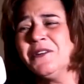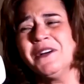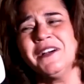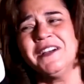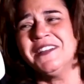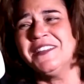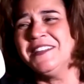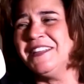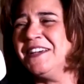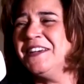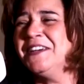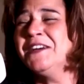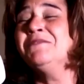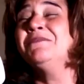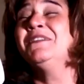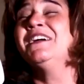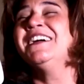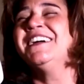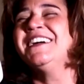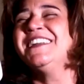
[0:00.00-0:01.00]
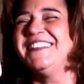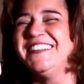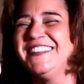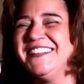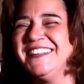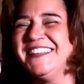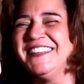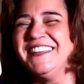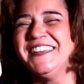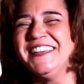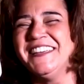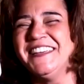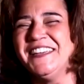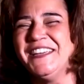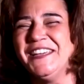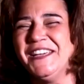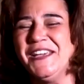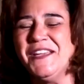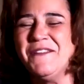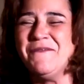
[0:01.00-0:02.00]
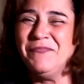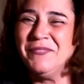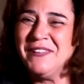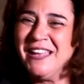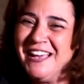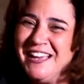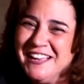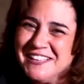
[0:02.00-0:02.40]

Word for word: ما عم تنزعجوا كل وقت عود عود يعني كل